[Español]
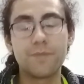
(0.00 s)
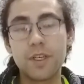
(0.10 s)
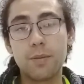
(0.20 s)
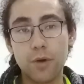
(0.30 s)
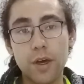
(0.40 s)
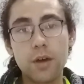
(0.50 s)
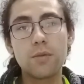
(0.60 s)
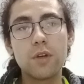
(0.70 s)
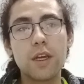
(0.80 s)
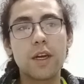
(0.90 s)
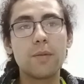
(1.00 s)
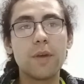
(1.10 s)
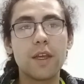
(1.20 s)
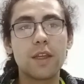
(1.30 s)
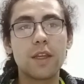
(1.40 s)
se pueden comunicar
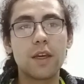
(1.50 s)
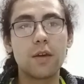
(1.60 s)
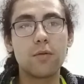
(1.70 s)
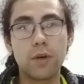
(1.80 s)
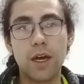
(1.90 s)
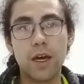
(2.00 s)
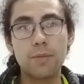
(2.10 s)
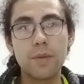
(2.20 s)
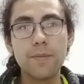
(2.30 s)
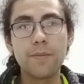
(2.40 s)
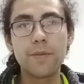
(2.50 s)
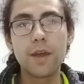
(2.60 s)
mediante una API,